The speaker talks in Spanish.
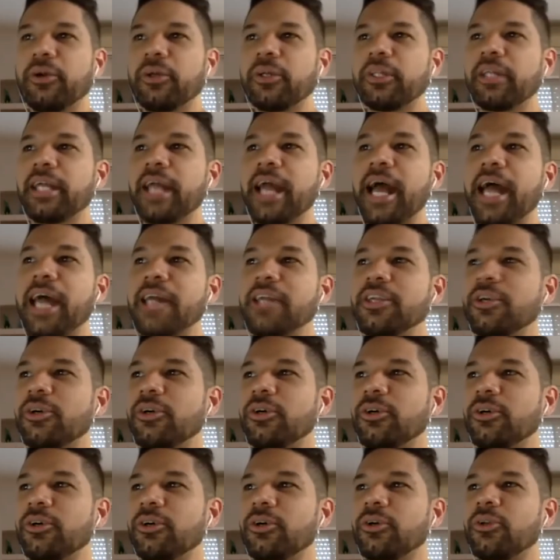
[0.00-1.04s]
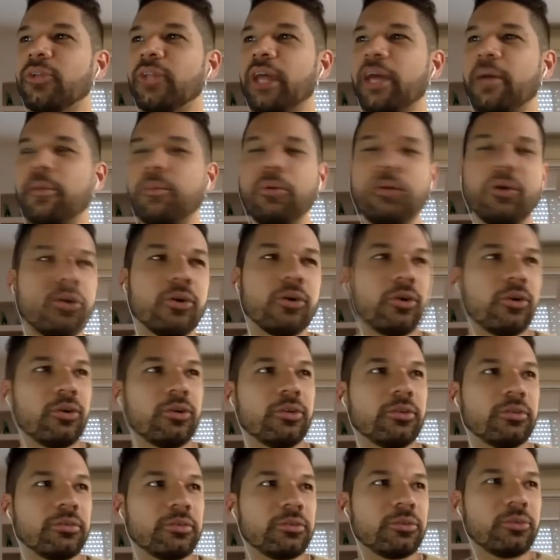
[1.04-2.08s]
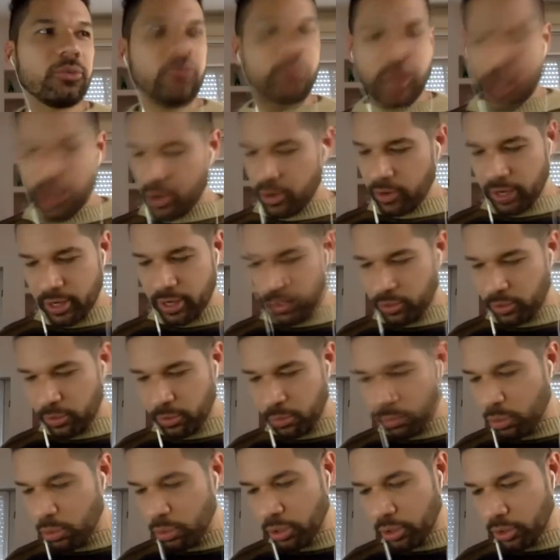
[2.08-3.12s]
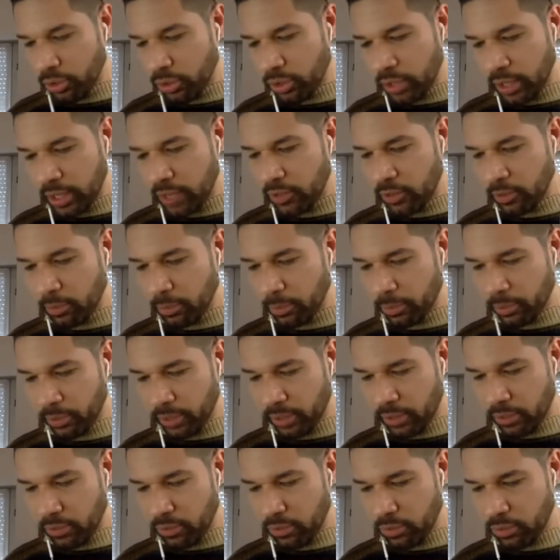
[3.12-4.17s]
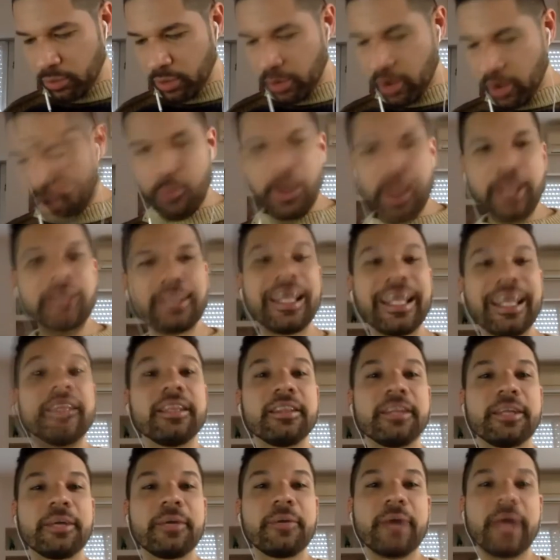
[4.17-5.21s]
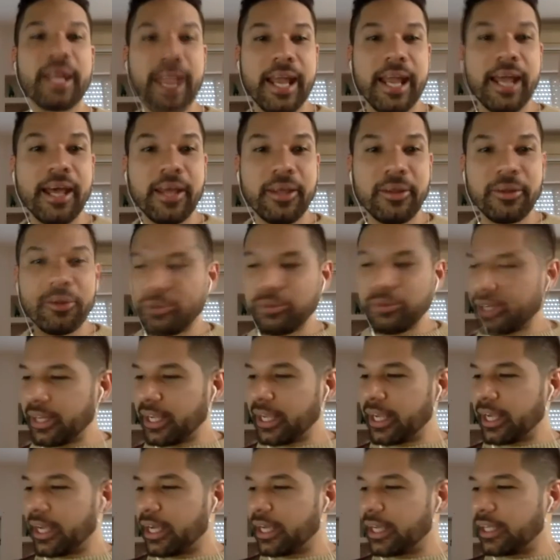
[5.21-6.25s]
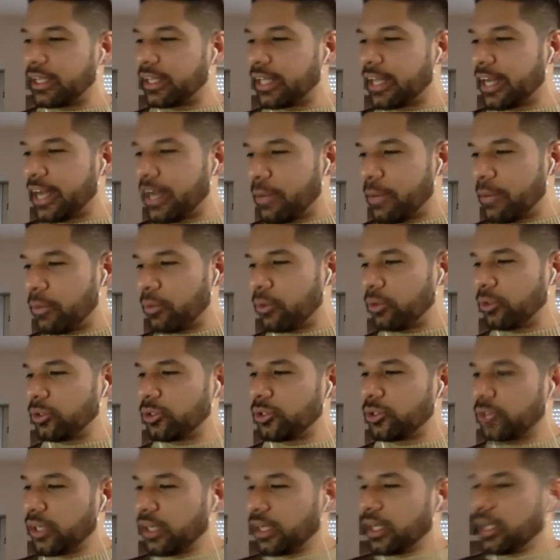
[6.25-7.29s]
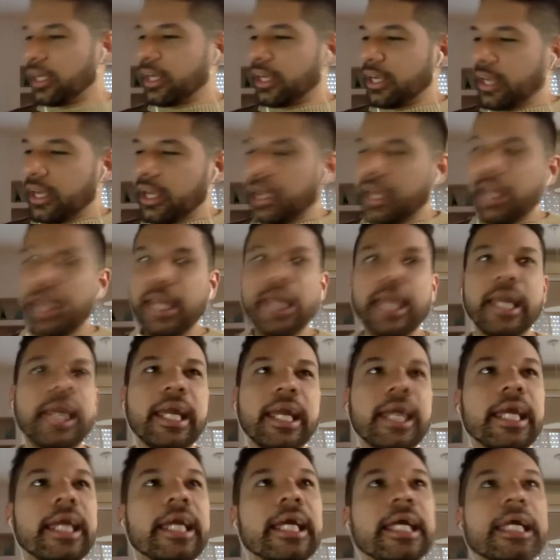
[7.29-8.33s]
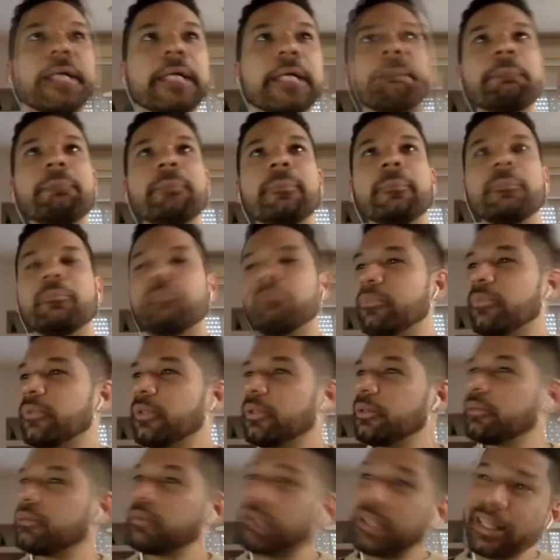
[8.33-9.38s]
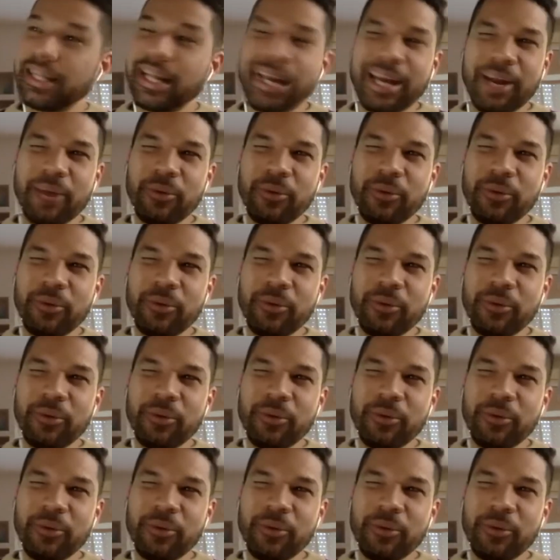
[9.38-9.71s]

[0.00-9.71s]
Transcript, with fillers: este año contamos con un jurado que estoy muy contento porque es un jurado bastante variado. Eh, tenemos, eh, estaría